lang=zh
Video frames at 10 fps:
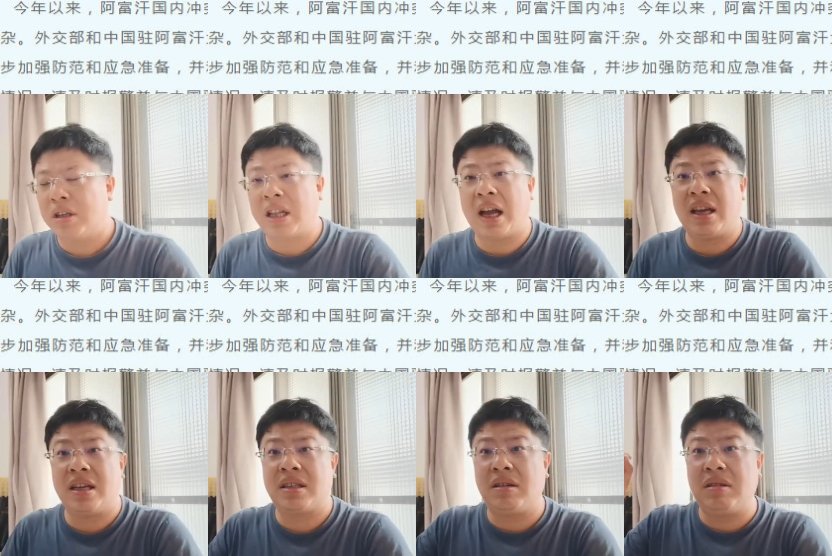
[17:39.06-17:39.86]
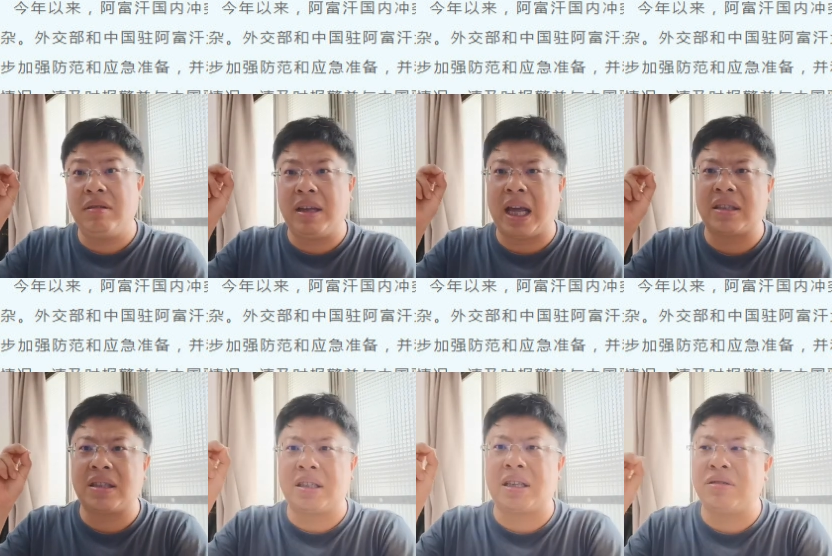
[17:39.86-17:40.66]
他也只有因为他是
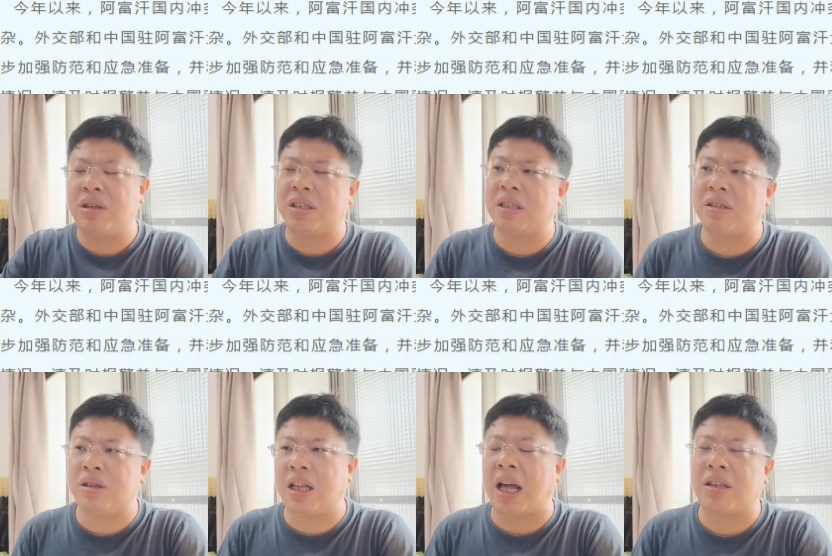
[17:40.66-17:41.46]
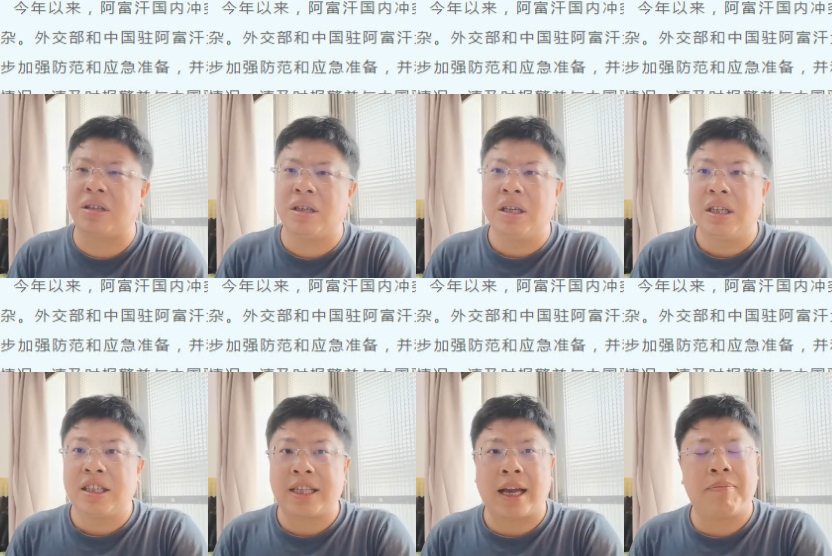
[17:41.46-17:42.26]
这个神学是政权，他
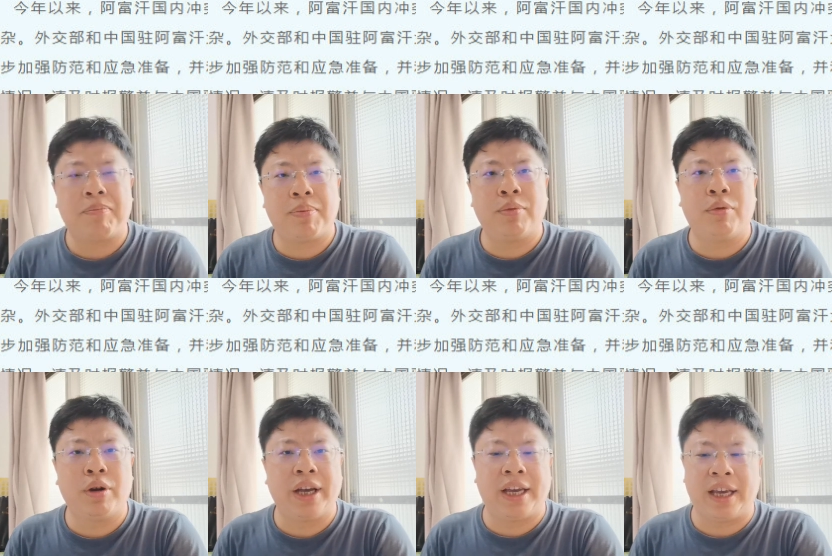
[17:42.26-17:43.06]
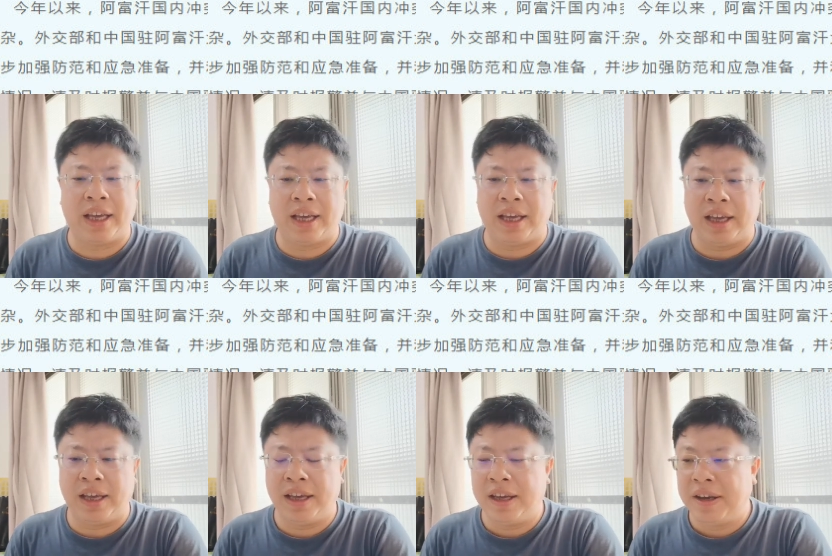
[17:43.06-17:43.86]
才不会
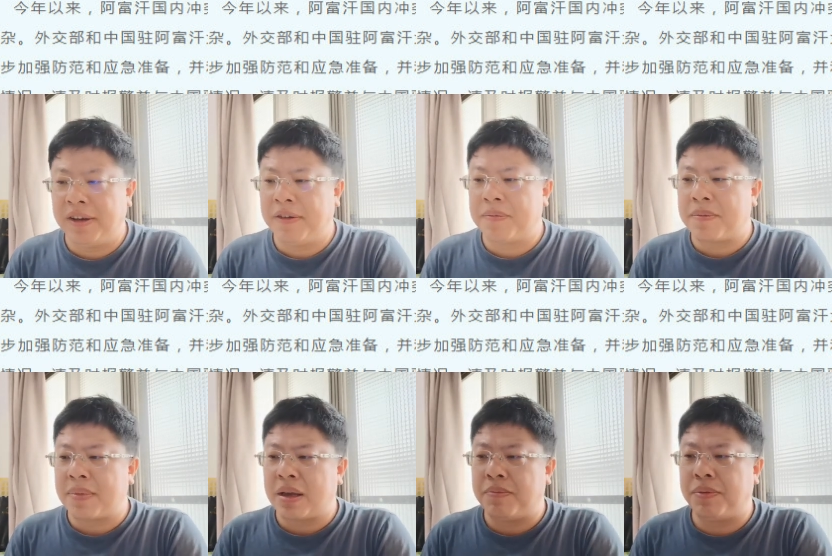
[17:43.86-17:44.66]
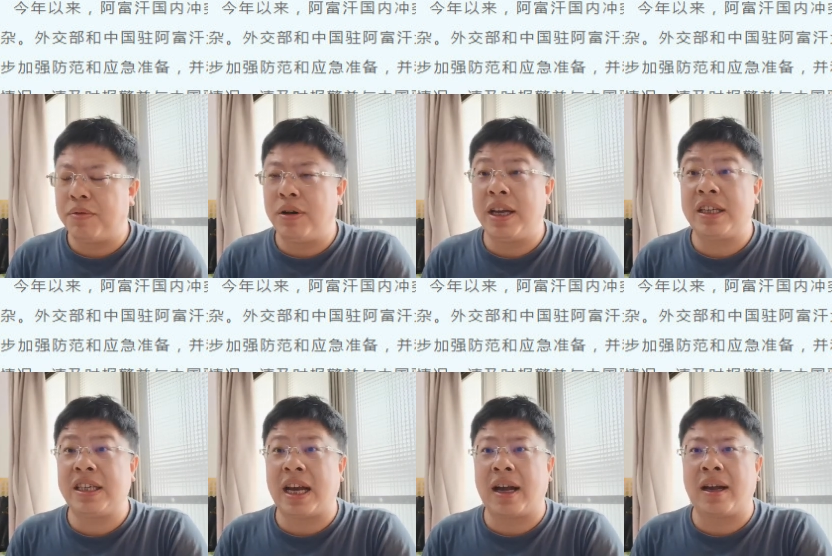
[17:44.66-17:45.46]
不会
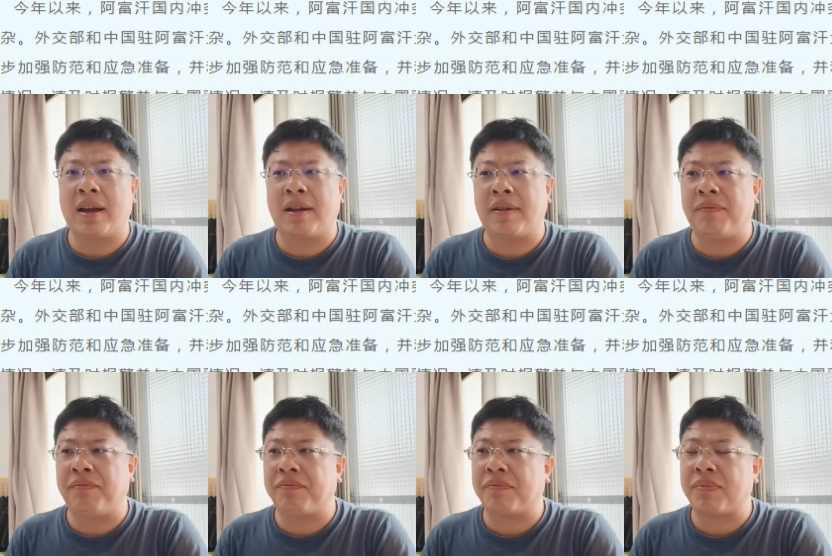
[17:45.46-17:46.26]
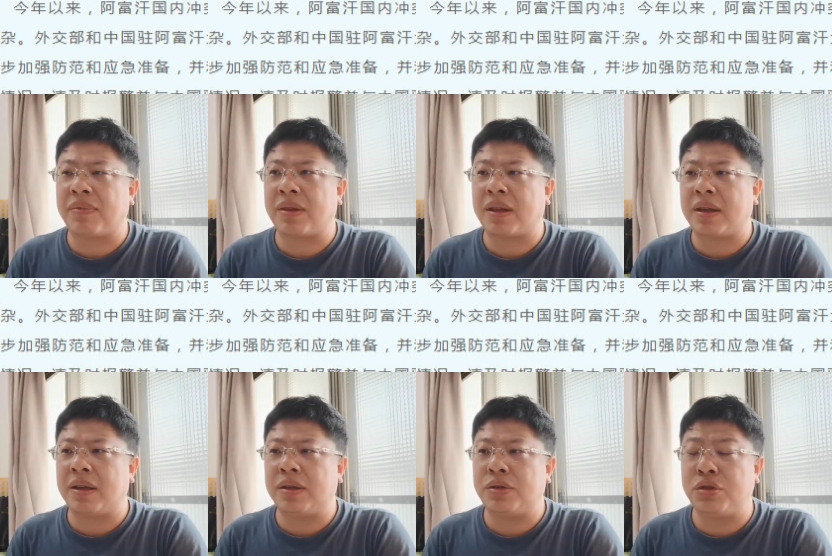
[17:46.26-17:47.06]
像
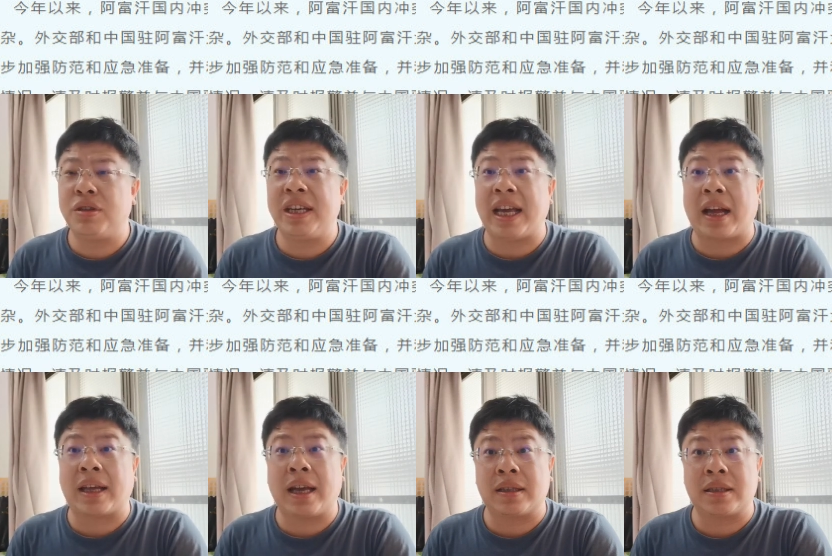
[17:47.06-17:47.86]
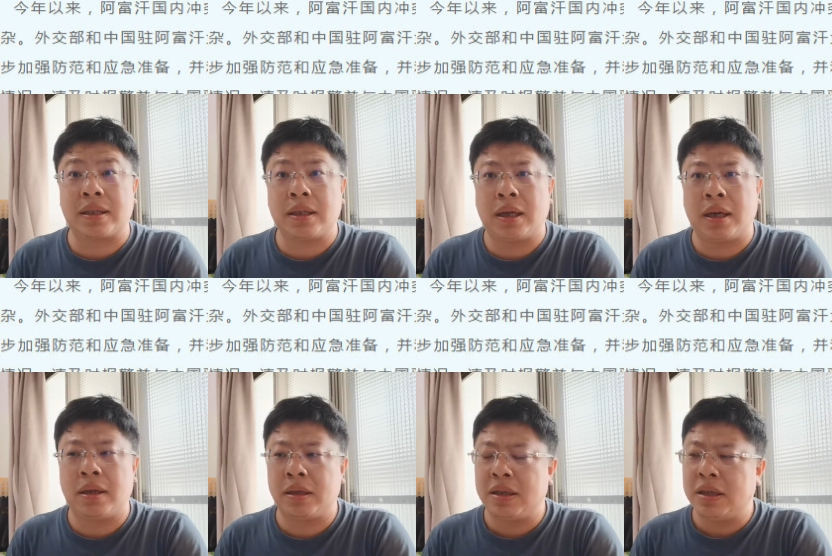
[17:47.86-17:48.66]
叙利亚那样子啊，
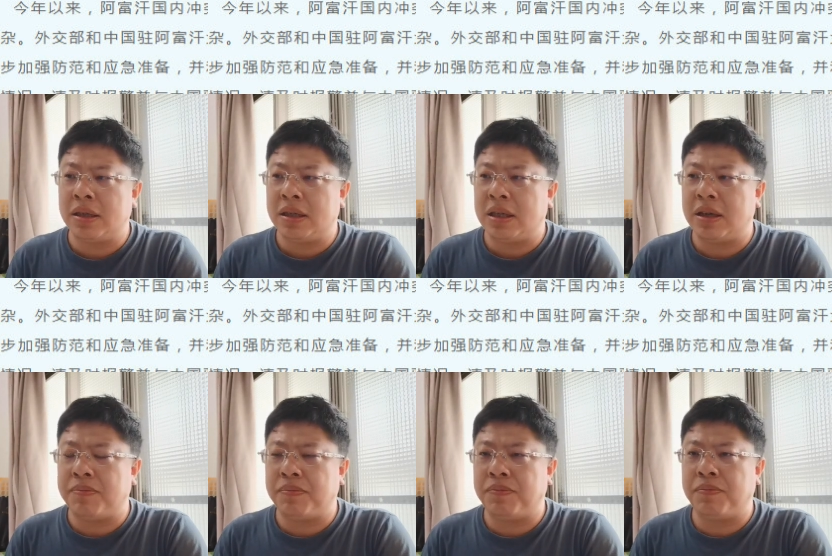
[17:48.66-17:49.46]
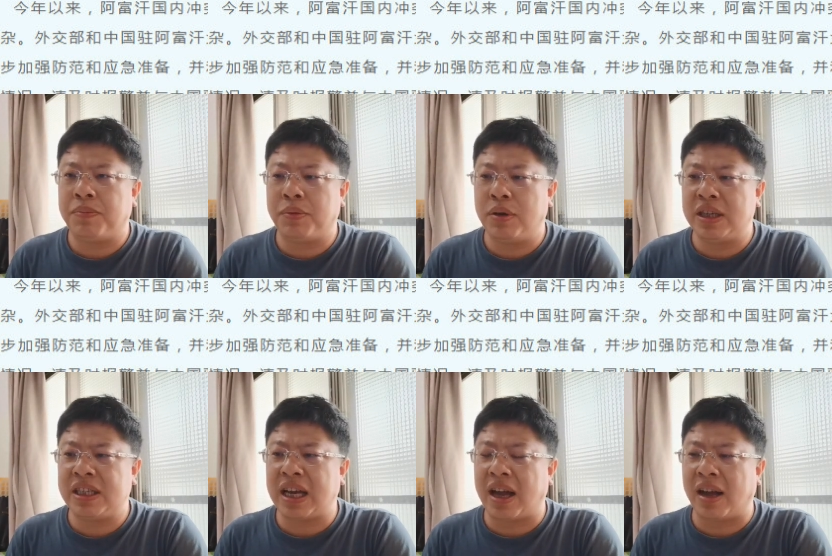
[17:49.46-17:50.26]
也不会
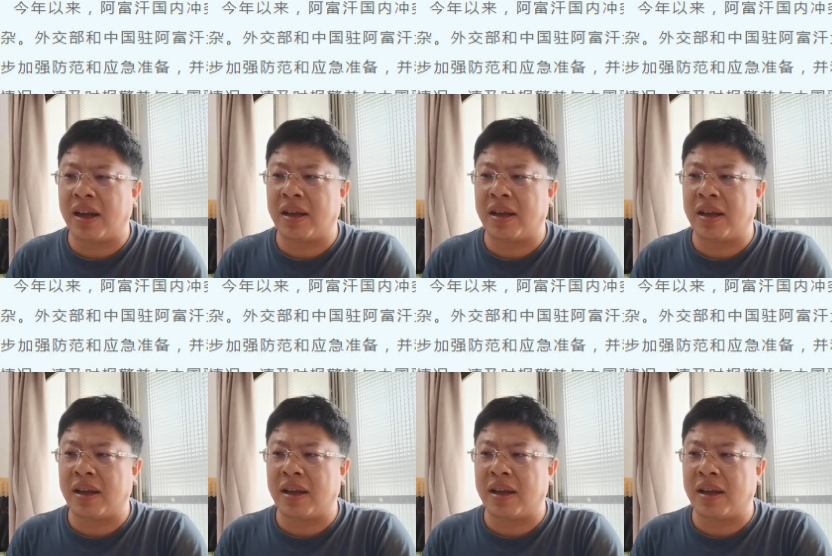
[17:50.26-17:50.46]
像